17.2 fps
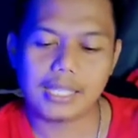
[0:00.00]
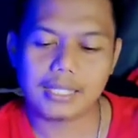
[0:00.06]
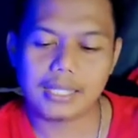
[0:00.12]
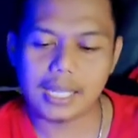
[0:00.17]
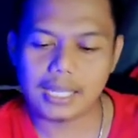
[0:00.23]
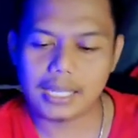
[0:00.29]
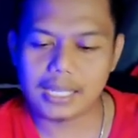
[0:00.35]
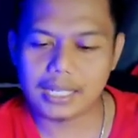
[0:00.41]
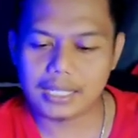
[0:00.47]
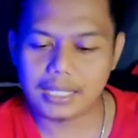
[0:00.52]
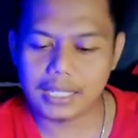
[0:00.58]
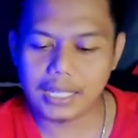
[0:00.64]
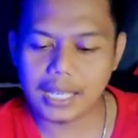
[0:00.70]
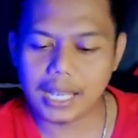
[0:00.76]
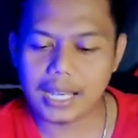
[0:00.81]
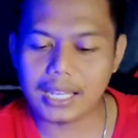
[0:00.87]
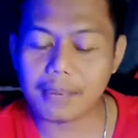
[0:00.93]
Jadi di
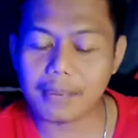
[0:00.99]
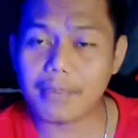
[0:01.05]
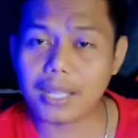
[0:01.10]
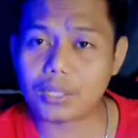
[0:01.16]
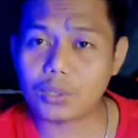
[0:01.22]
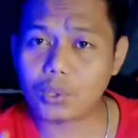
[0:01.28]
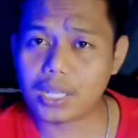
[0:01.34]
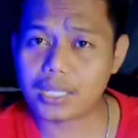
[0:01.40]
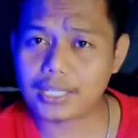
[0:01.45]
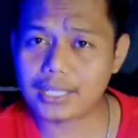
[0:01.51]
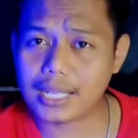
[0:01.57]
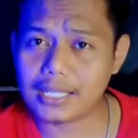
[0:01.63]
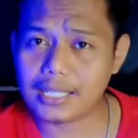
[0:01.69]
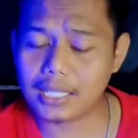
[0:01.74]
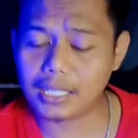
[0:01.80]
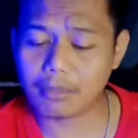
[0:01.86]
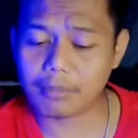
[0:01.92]
sini kalian masukkan
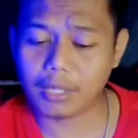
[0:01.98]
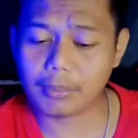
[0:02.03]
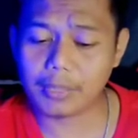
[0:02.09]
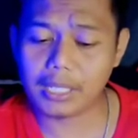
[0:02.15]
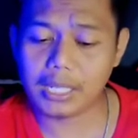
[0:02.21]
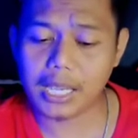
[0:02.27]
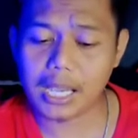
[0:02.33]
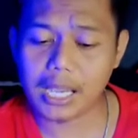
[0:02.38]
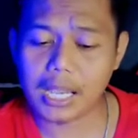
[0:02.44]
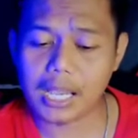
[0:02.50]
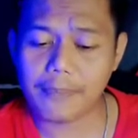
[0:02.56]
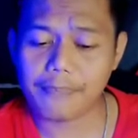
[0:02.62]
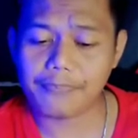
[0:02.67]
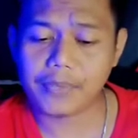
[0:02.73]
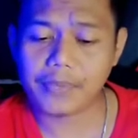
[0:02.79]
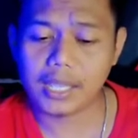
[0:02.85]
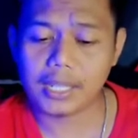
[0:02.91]
saja teman-teman ya.